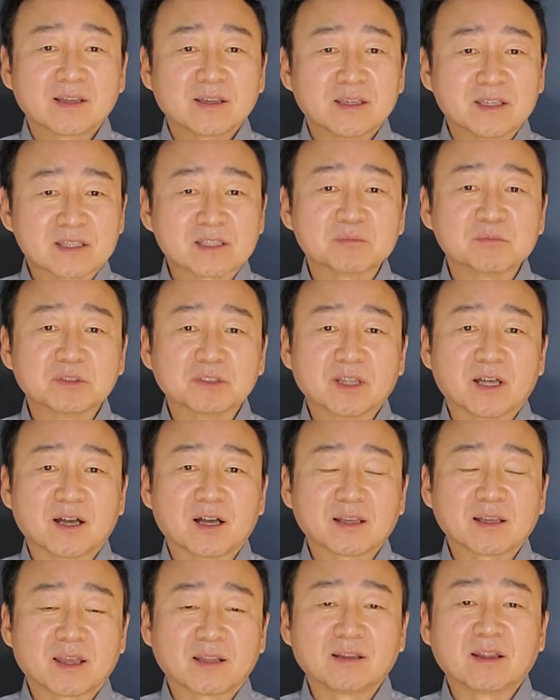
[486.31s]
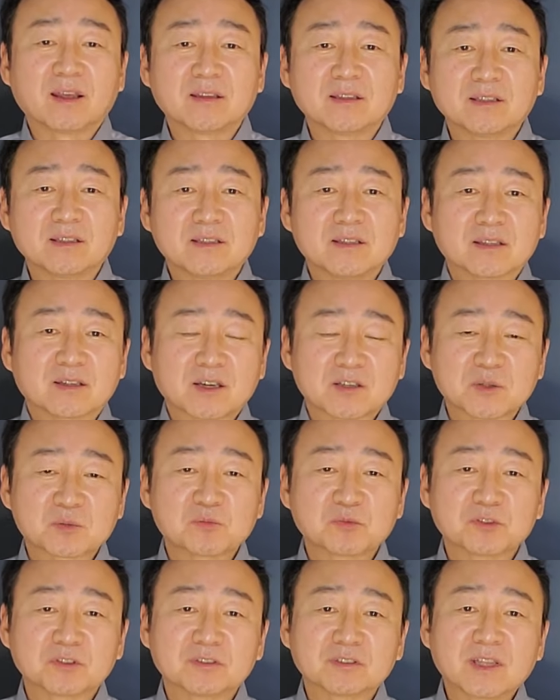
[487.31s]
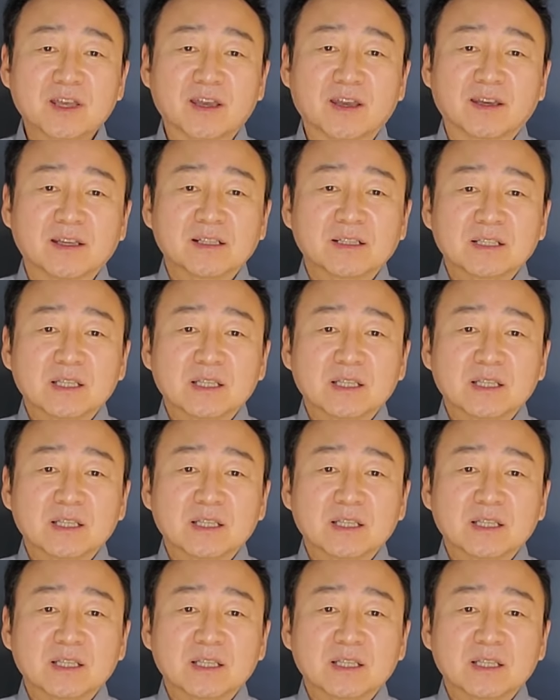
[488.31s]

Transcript: 있습니다 LA 계신 분인데